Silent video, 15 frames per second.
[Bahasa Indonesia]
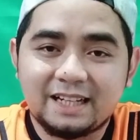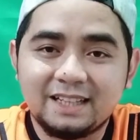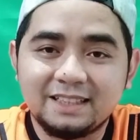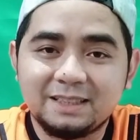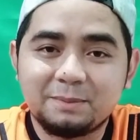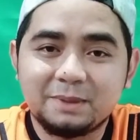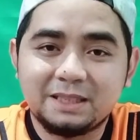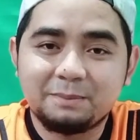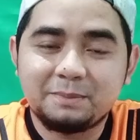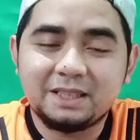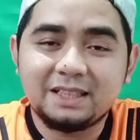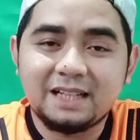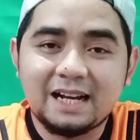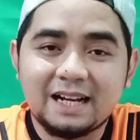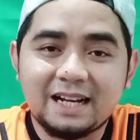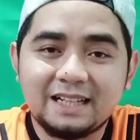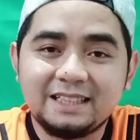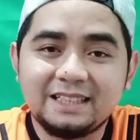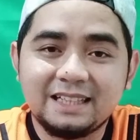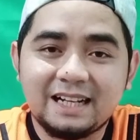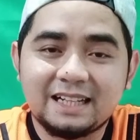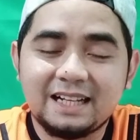Sekarang teman-teman
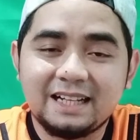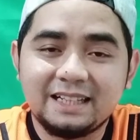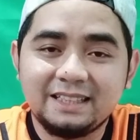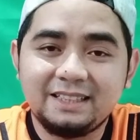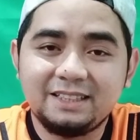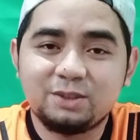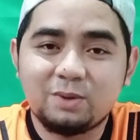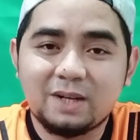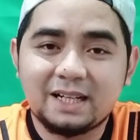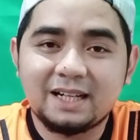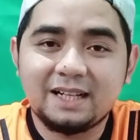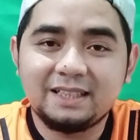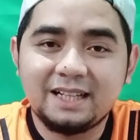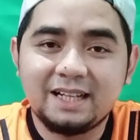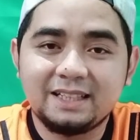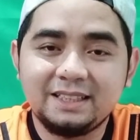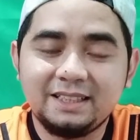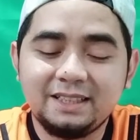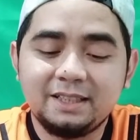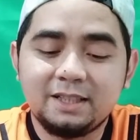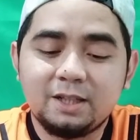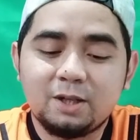akan dengar lagi
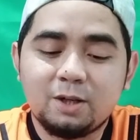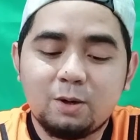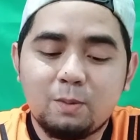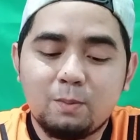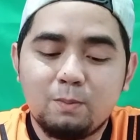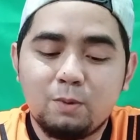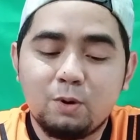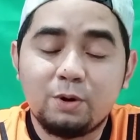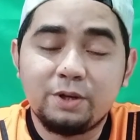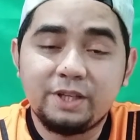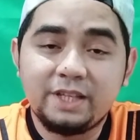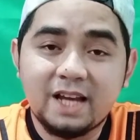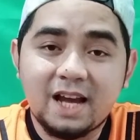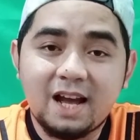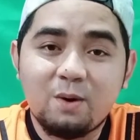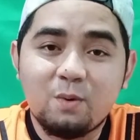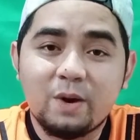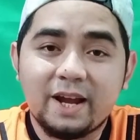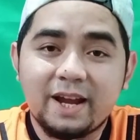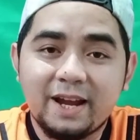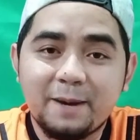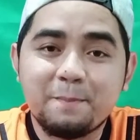suara dari
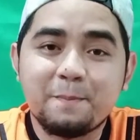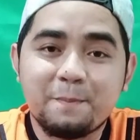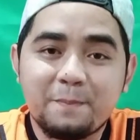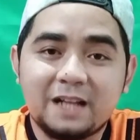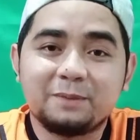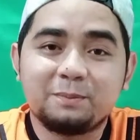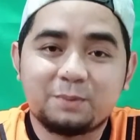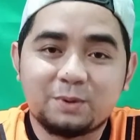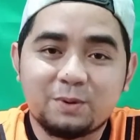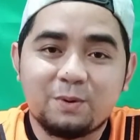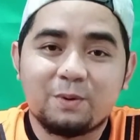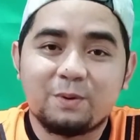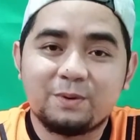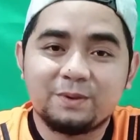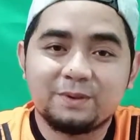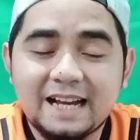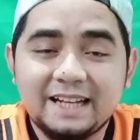Boya WM4 Pro.